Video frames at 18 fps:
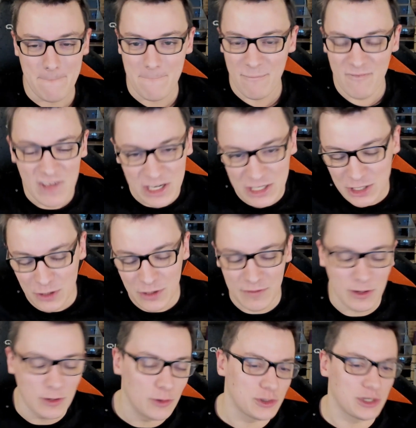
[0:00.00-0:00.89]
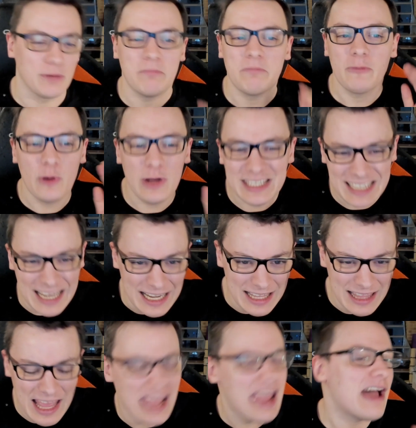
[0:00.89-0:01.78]
Versione veloce. Questa è
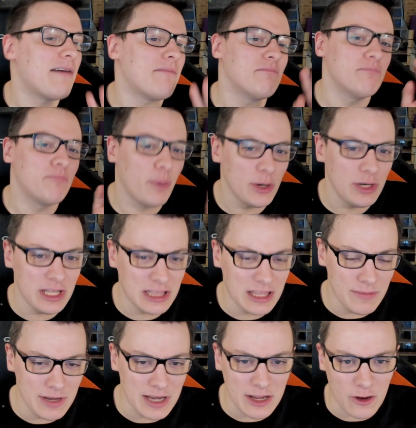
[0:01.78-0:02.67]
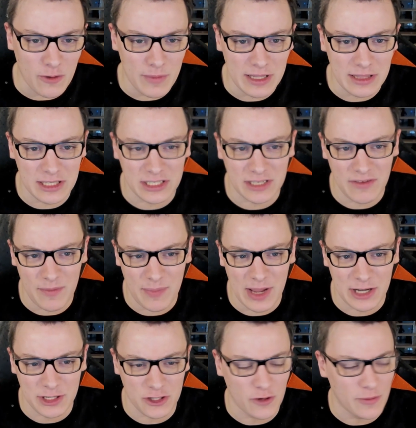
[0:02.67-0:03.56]
l'idea, poi ditemi nei commenti se vi
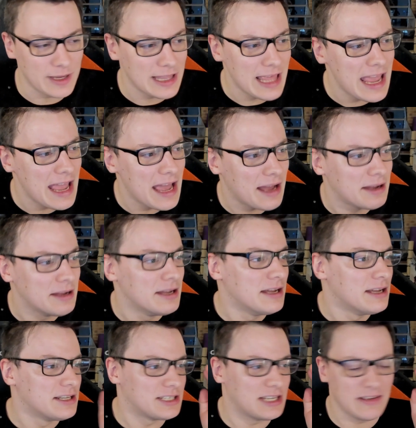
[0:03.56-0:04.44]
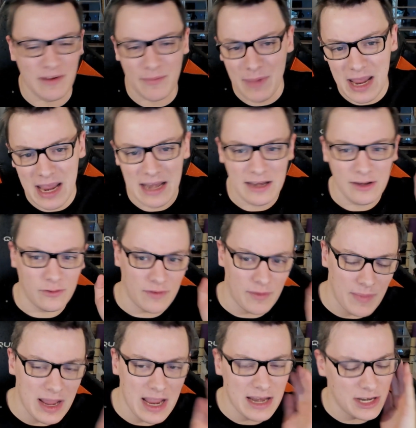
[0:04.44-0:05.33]
piace come idea, se va bene, non
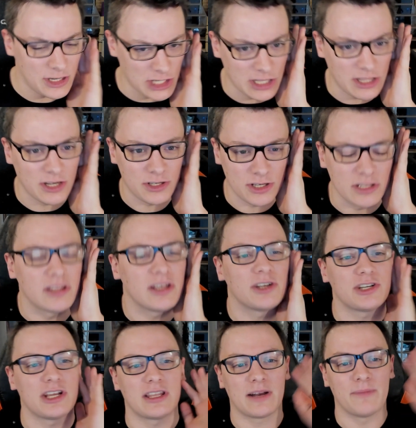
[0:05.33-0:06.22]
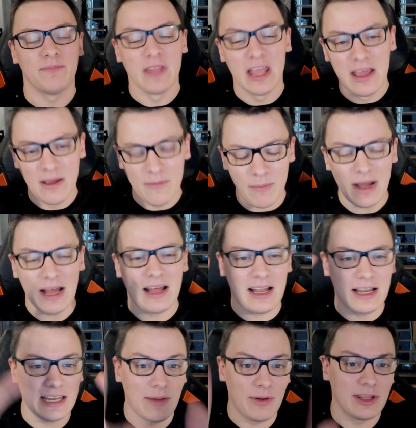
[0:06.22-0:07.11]
va bene, eccetera, eccetera, eccetera. Ma
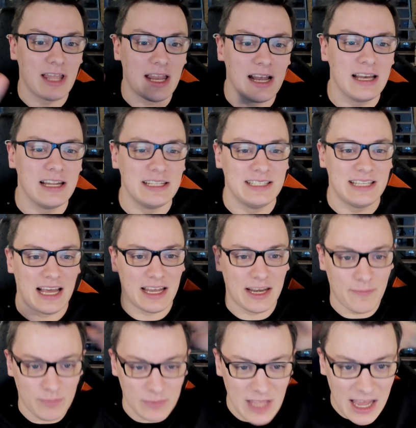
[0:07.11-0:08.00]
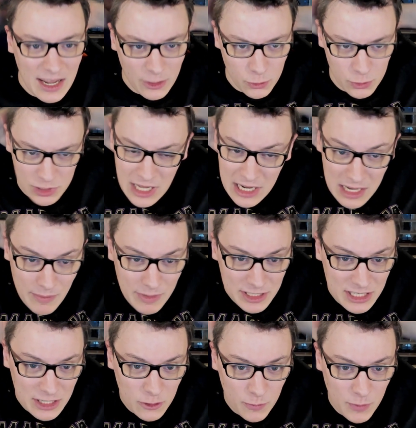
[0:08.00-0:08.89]
andiamo ad analizzare. Darius, danni
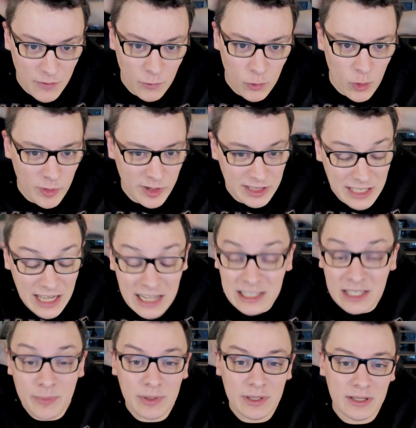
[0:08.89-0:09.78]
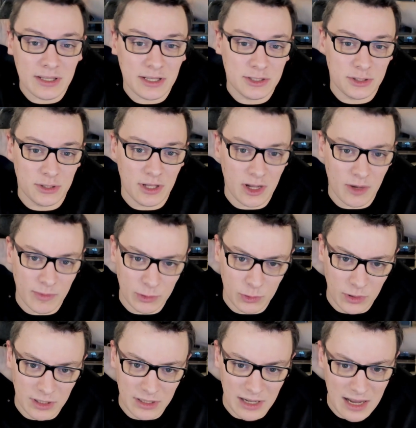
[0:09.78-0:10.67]
base da W aumentati, penetrazione
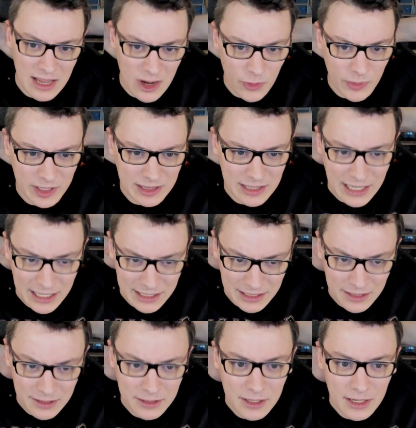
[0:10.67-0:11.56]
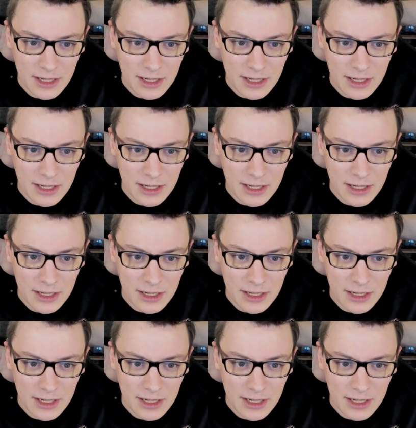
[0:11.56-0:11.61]
dell'armatura della E aumentata,